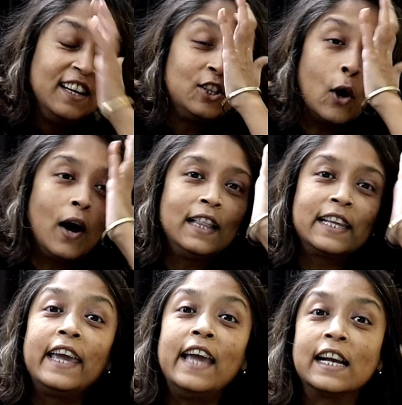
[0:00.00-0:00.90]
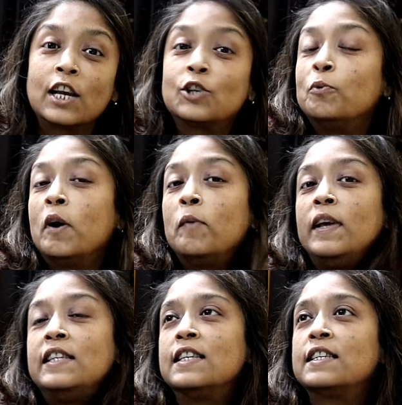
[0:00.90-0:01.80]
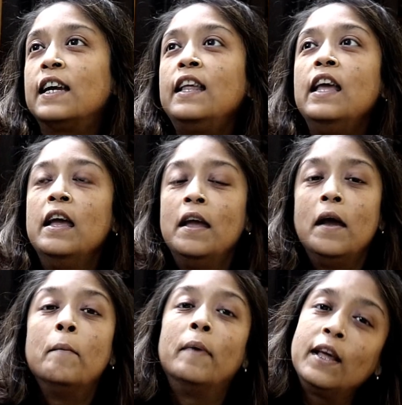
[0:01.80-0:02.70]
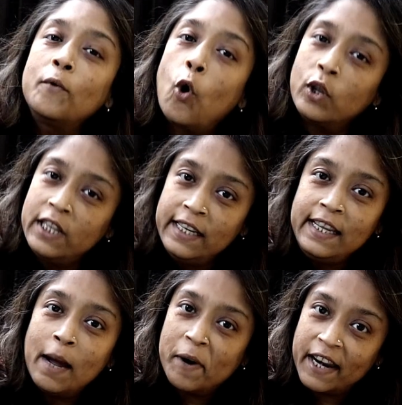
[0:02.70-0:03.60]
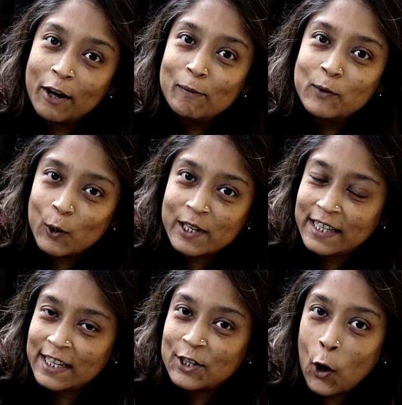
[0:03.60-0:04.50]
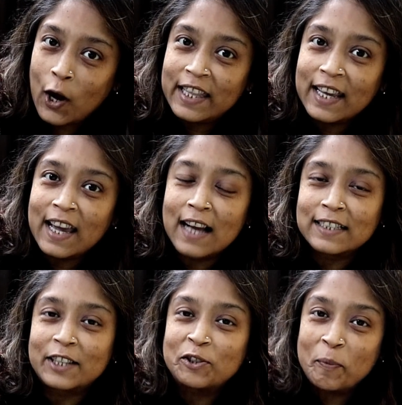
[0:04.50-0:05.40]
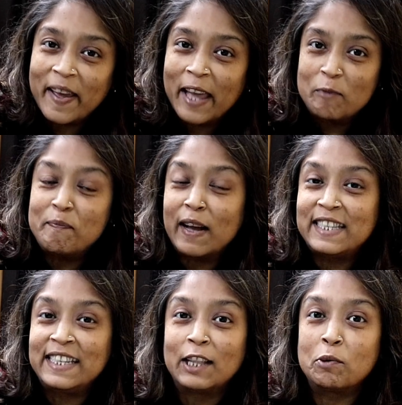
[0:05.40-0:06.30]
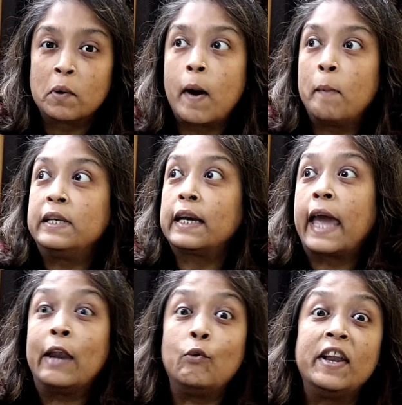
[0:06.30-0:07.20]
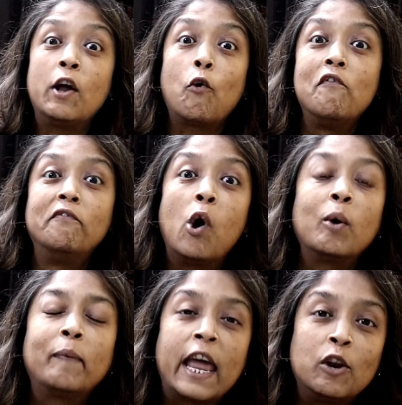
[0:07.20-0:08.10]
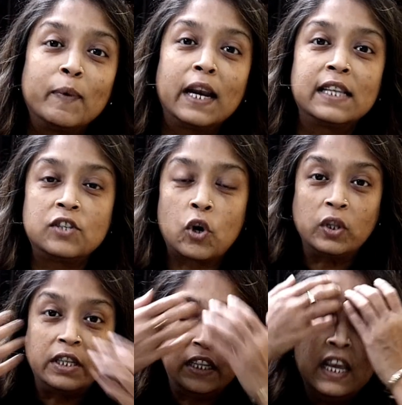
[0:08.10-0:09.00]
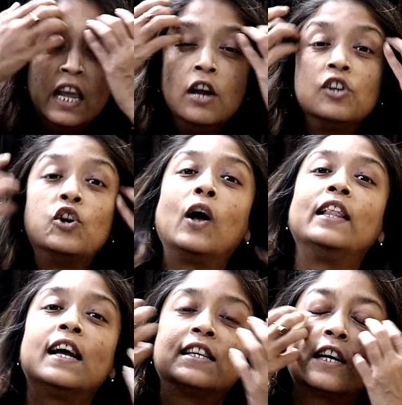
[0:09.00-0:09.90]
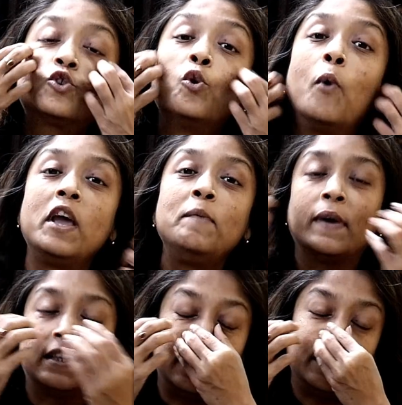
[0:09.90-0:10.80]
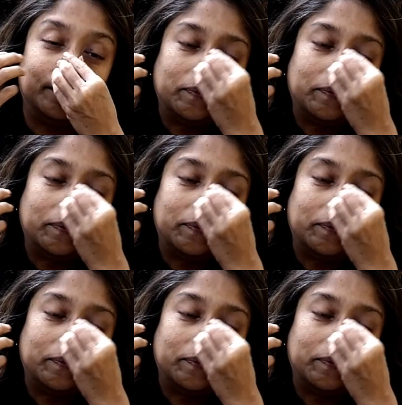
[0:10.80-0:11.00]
সকাল থেকেই আসার সময় পেয়েছি আজকে মানে কদিনই আমার এরকম চলছে যে সকাল থেকে আসার সময় একদম পাচ্ছি না তোমরা ভাববে যে কেন এরকম ব্লগ কেন বানাচ্ছি যখন দিদি সকাল থেকে আসার সময়ই পাচ্ছে না